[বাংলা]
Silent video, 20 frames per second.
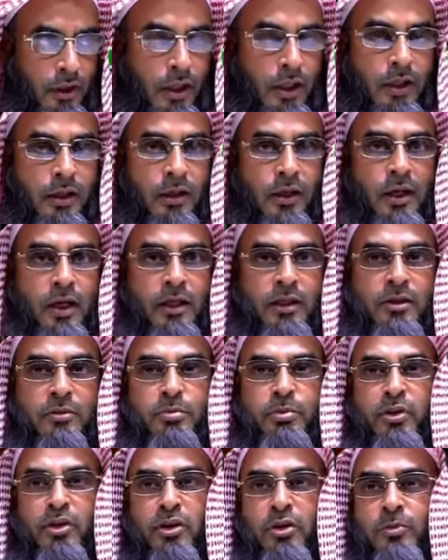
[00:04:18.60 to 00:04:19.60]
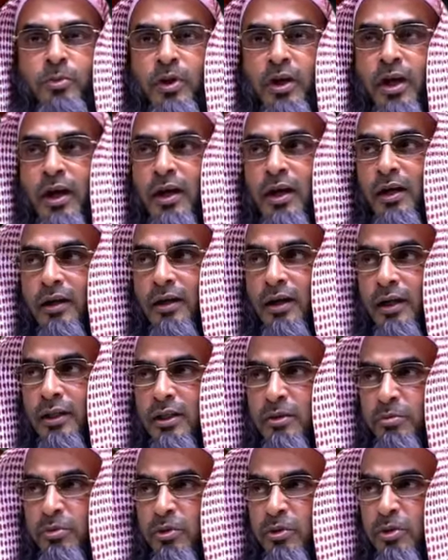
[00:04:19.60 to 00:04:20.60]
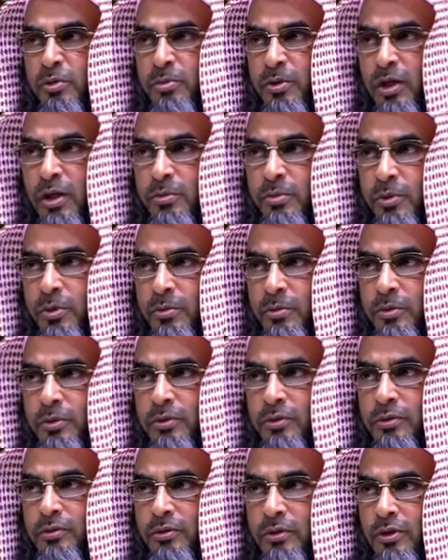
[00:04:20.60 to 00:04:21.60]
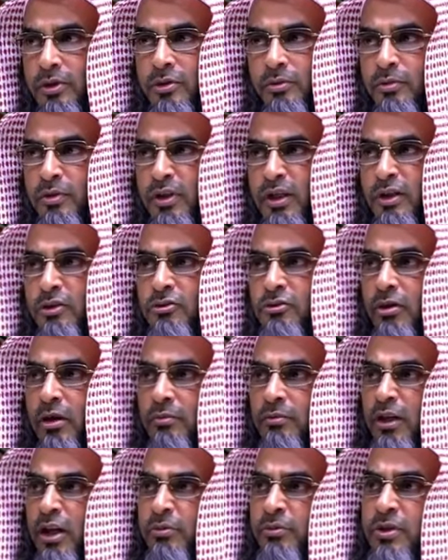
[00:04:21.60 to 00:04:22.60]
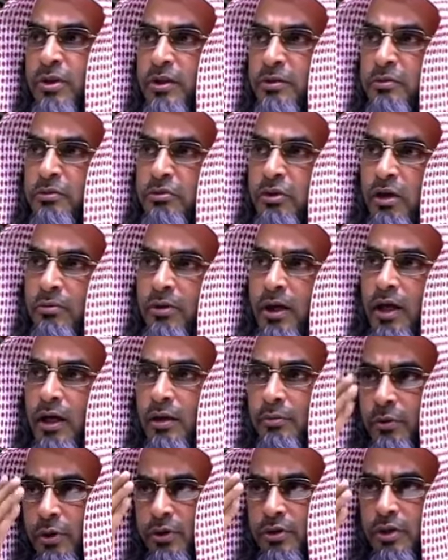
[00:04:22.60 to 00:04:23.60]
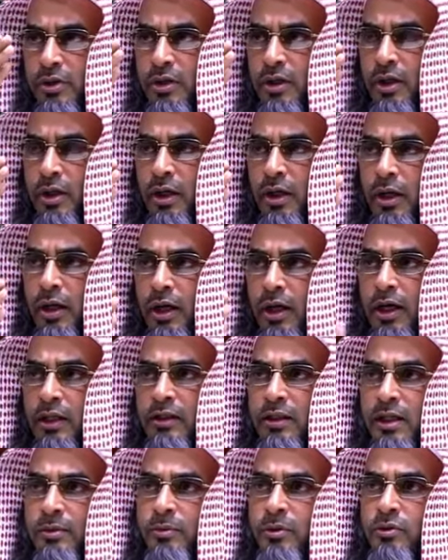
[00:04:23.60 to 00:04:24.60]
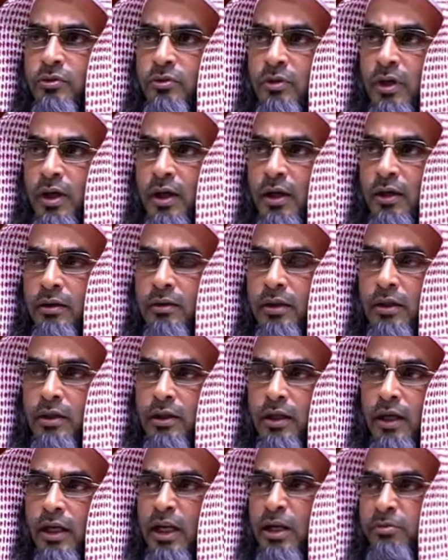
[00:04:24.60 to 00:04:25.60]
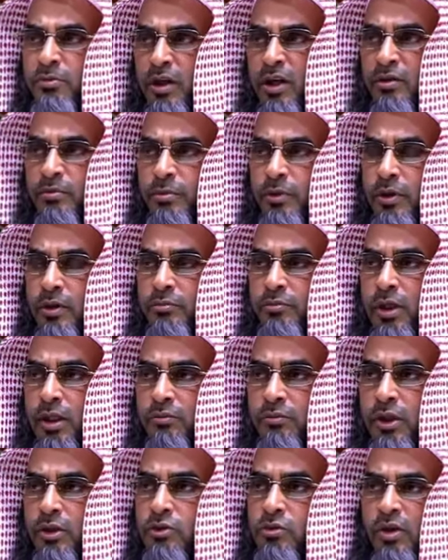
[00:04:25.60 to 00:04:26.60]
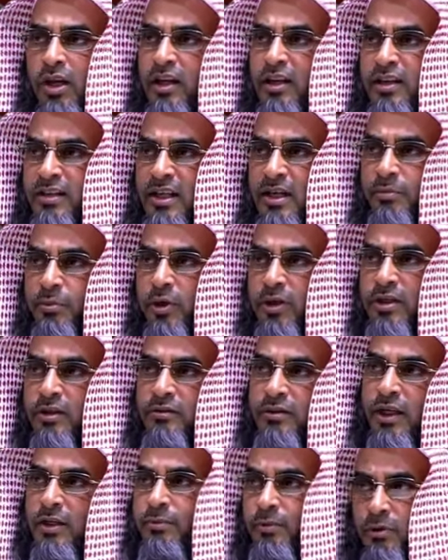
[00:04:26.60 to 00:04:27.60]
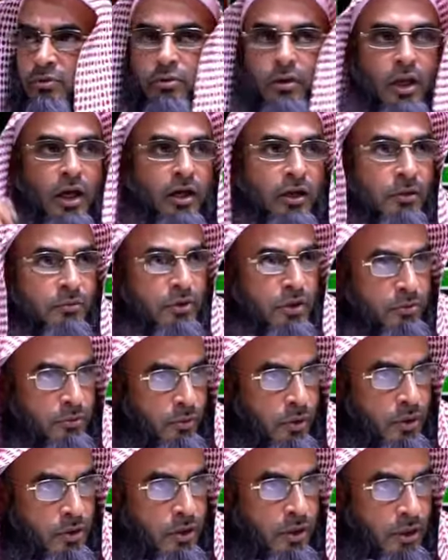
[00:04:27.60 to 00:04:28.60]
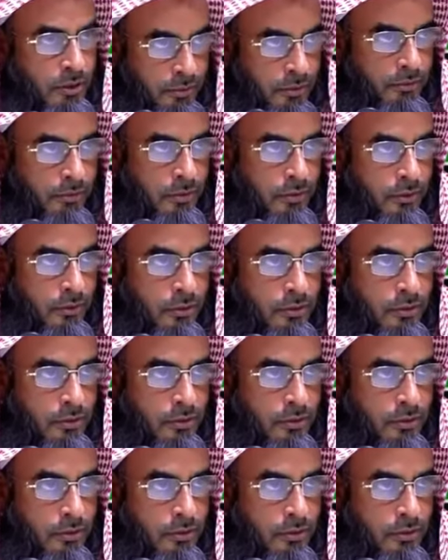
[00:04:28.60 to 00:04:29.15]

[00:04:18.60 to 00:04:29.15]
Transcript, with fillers: এক রাখাতে পনেরো পারা আর এক রাখাতে পনেরো পারা পড়বো অসুবিধা নেই সুরা নাবিশ্বাস সুরা বাঁকা পড়েছেন আর তারপর সুরা আল ইমরান পড়ে সুরা নেশা পড়েছেন তারপর সুরে আল ইমরান পড়েছেন এইভাবে